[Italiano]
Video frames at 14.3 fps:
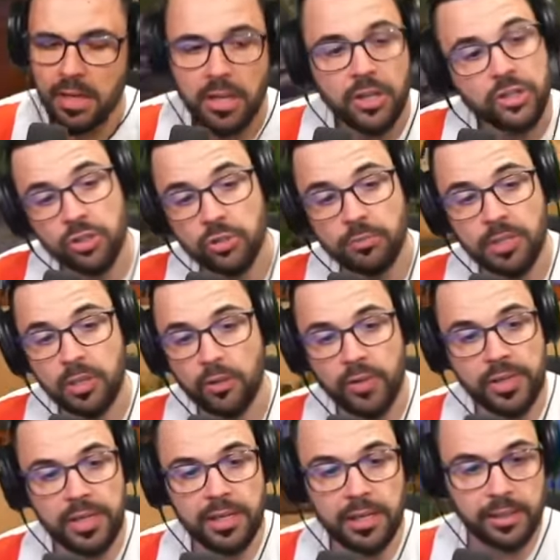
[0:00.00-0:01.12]
Ci, mi
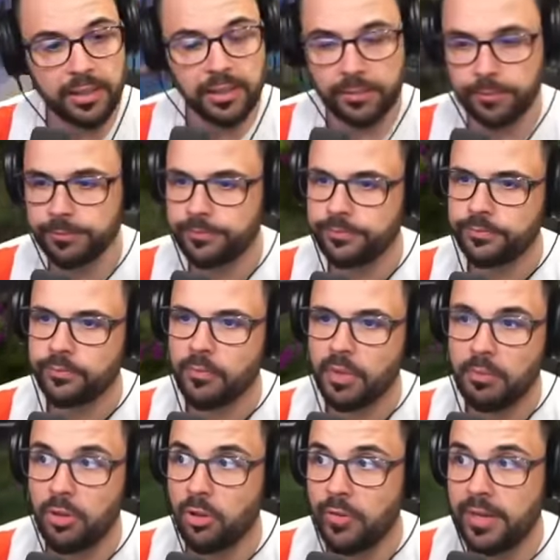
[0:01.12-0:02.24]
dovete credere.
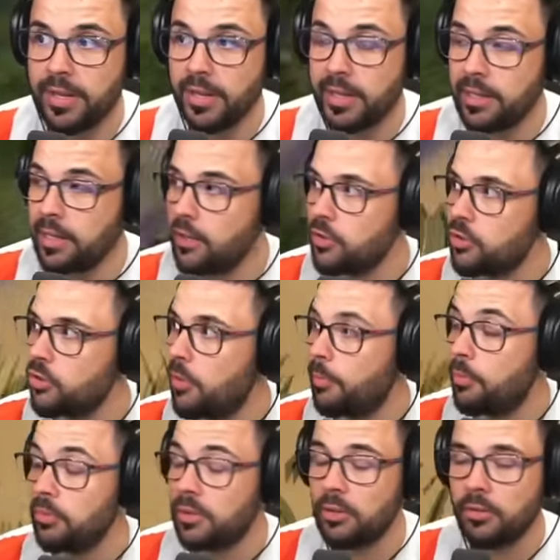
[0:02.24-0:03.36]
Mi dovete credere. Io sto
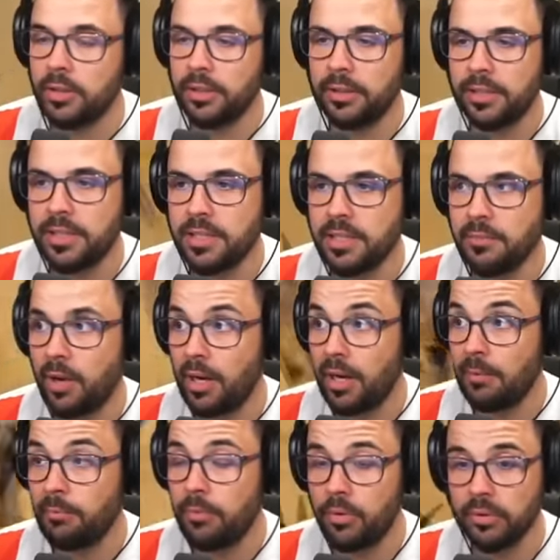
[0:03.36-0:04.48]
puntando tantissimo
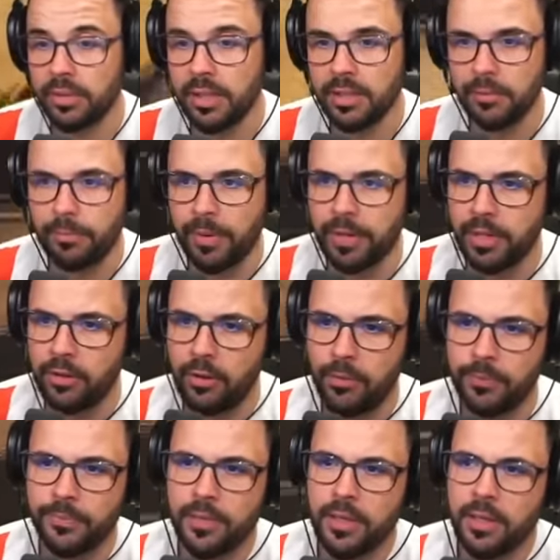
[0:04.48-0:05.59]
alla bontà del panino.
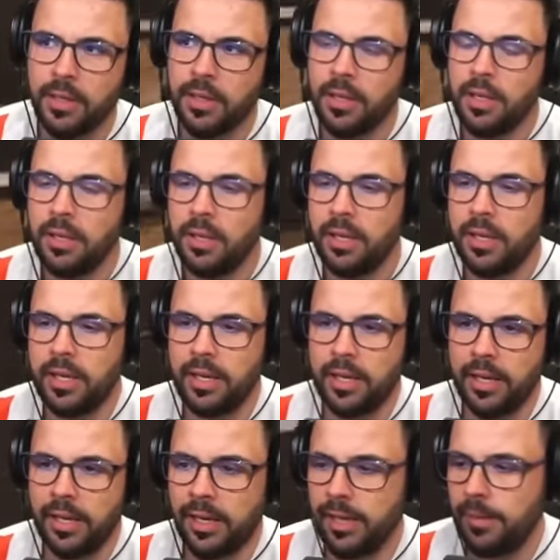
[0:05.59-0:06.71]

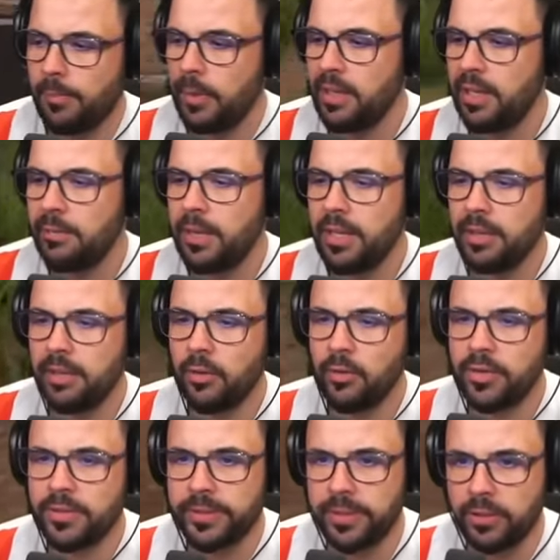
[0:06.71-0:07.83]
E praticamente ho
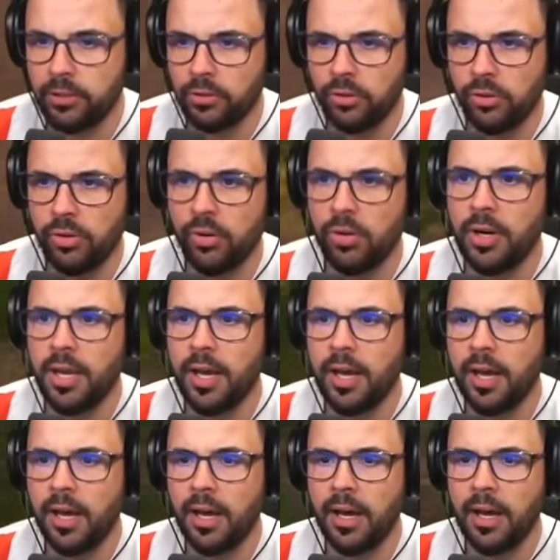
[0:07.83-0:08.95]
riscritto
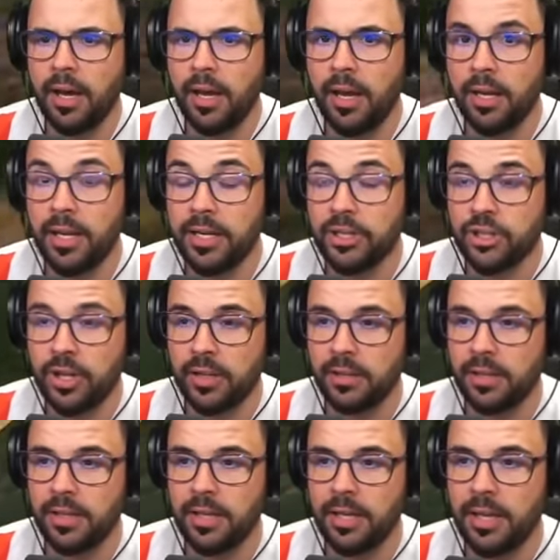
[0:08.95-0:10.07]
la, la,
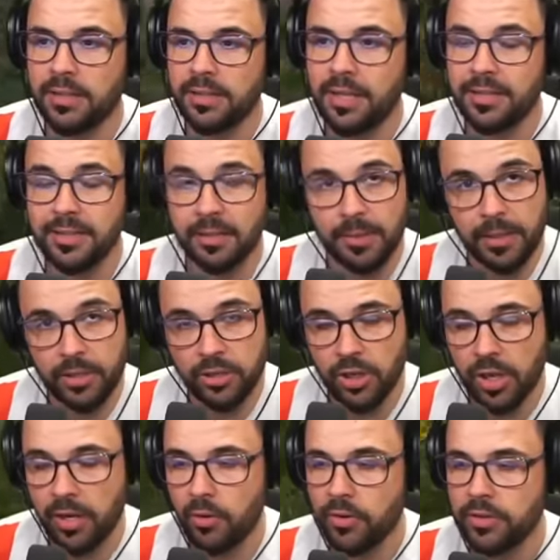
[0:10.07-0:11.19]
ricetta della salsa
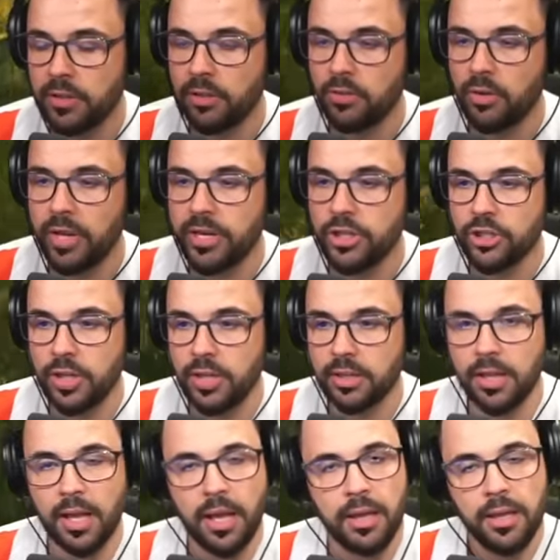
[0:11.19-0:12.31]
matriciana, ho riscritto la
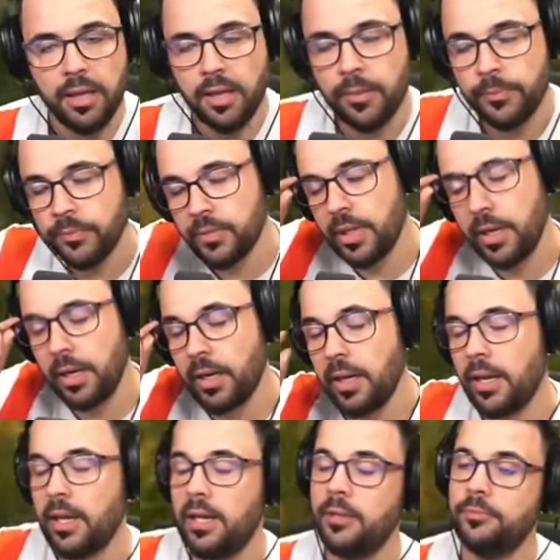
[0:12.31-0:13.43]
ricetta
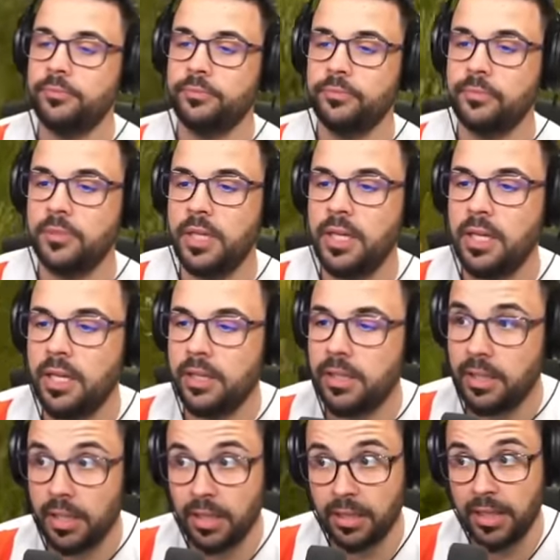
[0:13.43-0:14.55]
del, del,
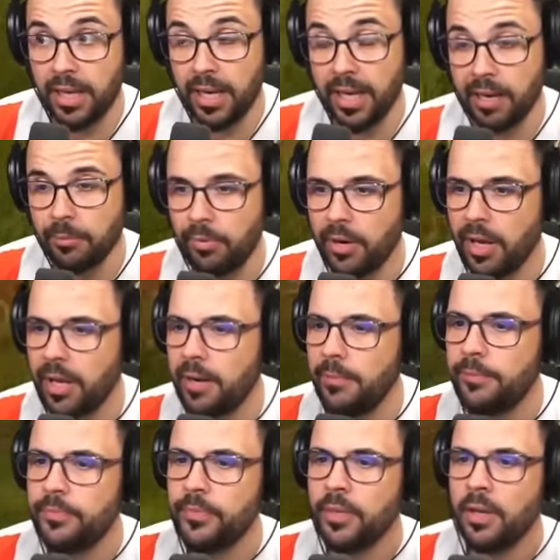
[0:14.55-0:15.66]
del, della
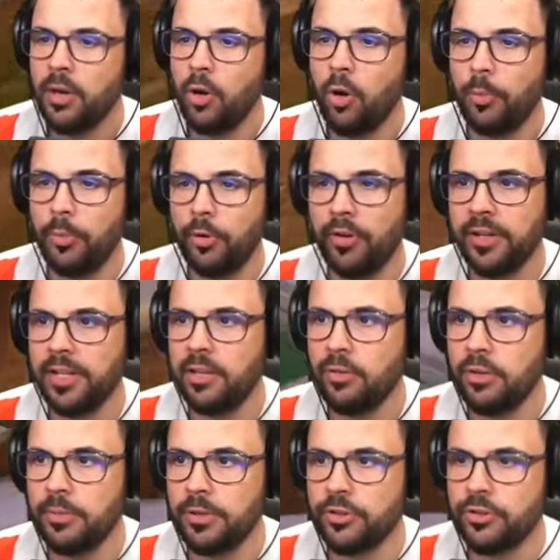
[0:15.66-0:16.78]
carbonara, le ho provate io
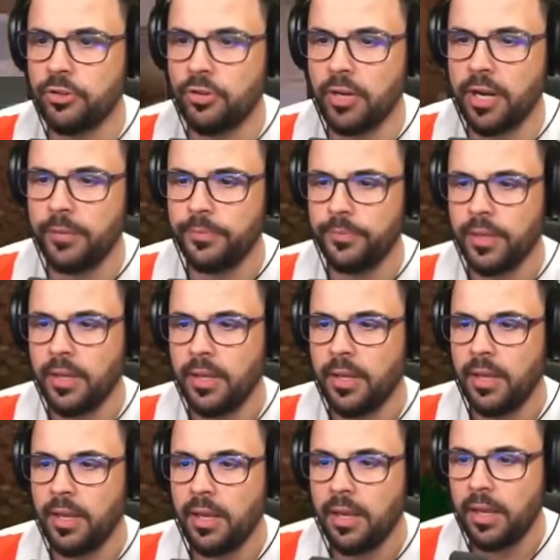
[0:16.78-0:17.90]
di persona.
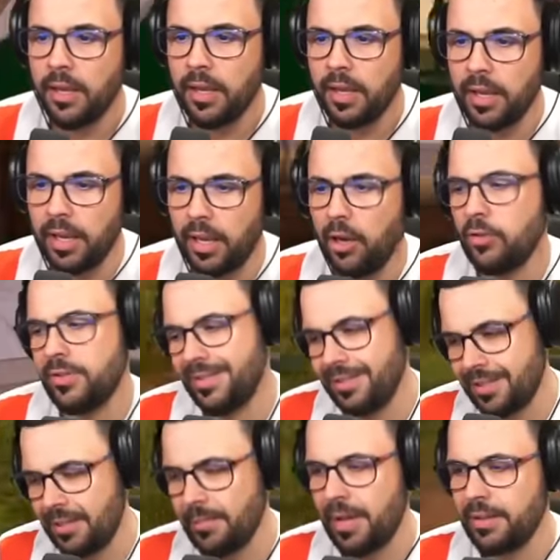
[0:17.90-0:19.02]
E li ho
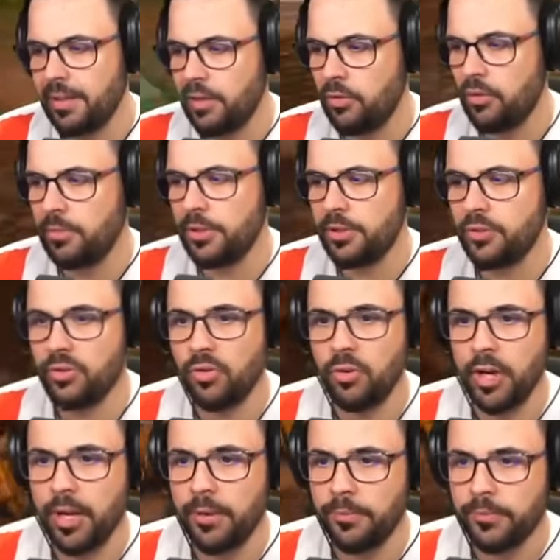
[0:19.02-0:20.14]
sistemate io di
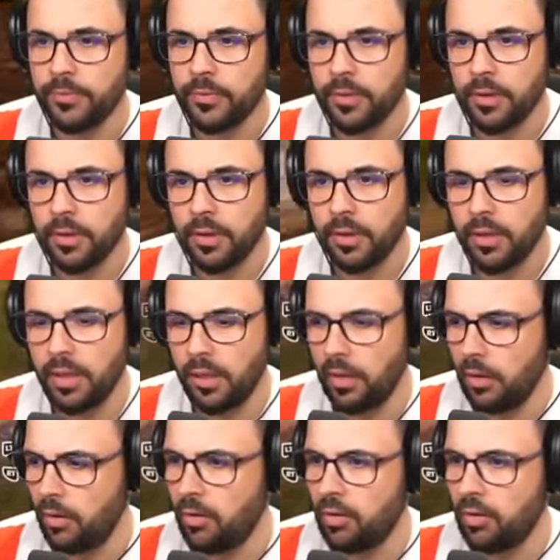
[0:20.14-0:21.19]
persona. E...